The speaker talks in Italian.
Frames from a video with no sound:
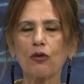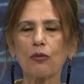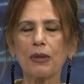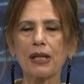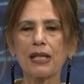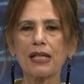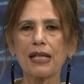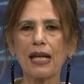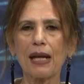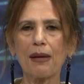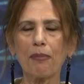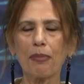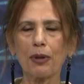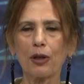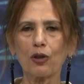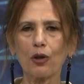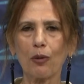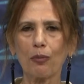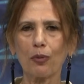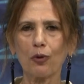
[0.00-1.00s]
come
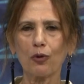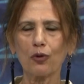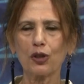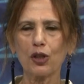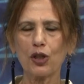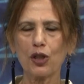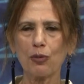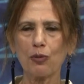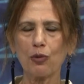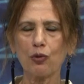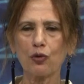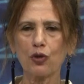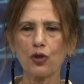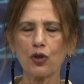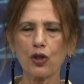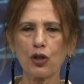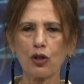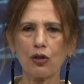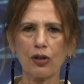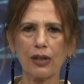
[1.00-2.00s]
sempre dopo 10
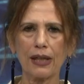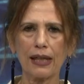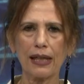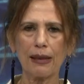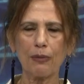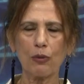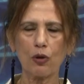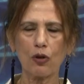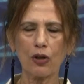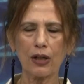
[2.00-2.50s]
minuti ci collegheremo